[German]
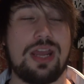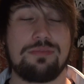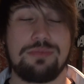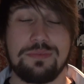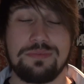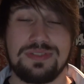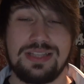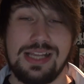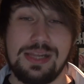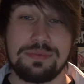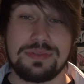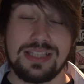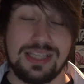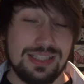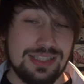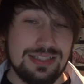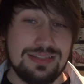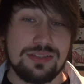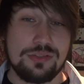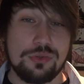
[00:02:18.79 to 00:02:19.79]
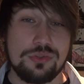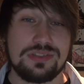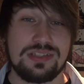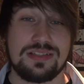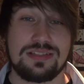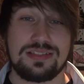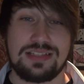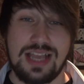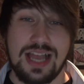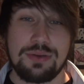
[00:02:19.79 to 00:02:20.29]
Abrams selbst ein
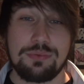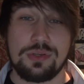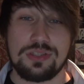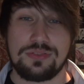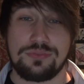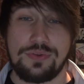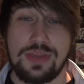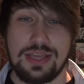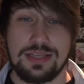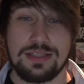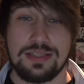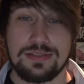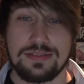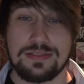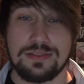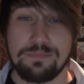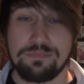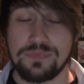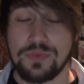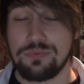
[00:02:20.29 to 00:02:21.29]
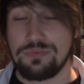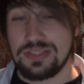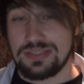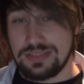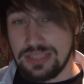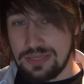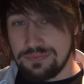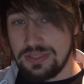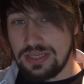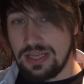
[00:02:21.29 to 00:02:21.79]
riesengroßer Star Wars-Fan ist. Und was
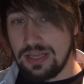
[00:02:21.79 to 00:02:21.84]
lernen wir